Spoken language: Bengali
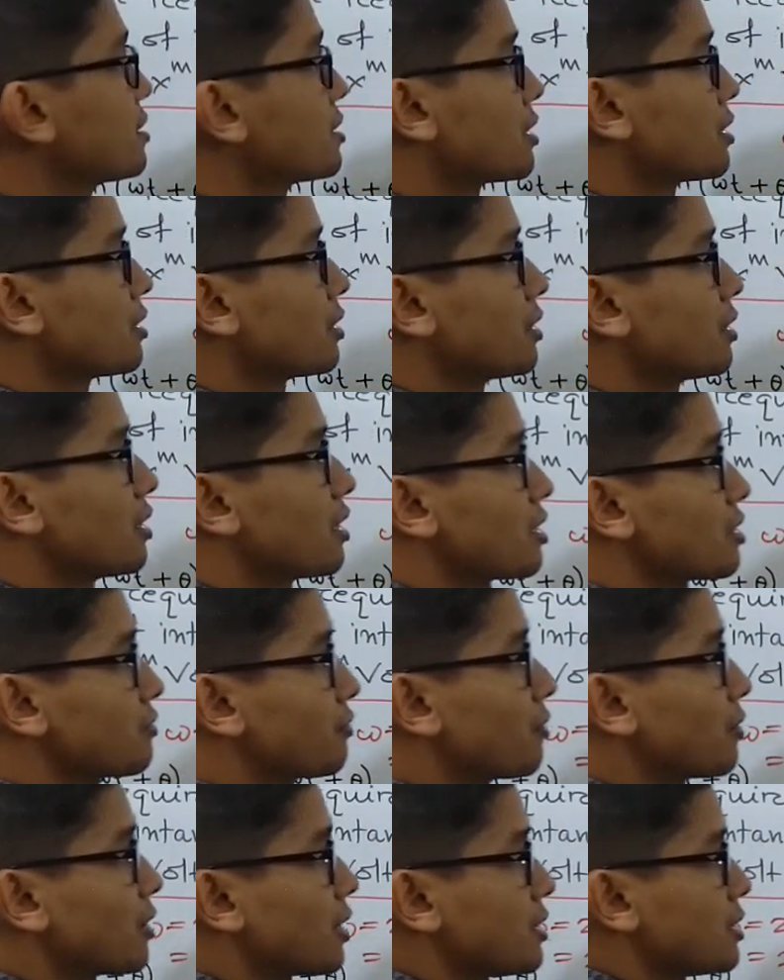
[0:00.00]
ইনস্টেন্টেনিয়াস
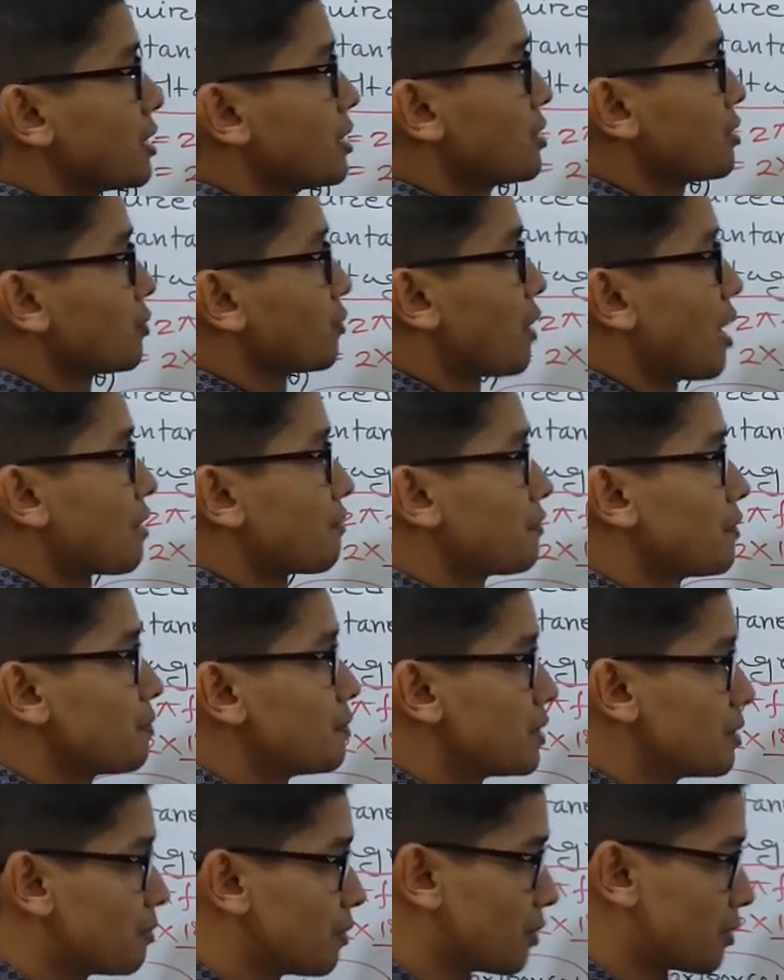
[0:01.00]
ভোল্টেজ ইজ ওয়ান
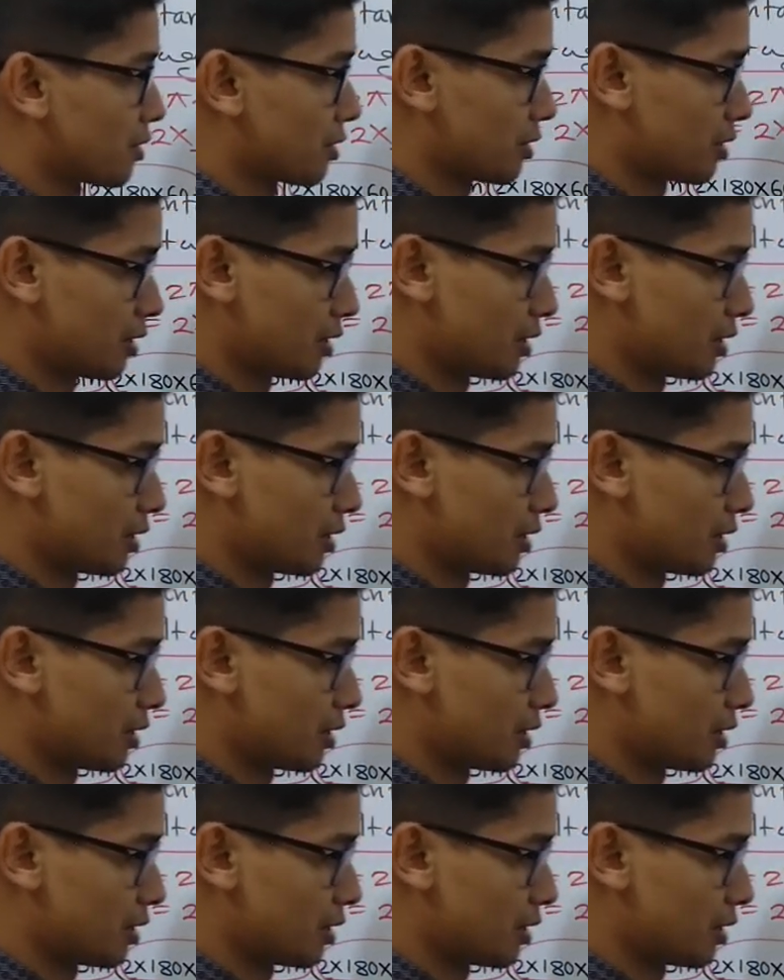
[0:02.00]
ফিফটি ভোল্ট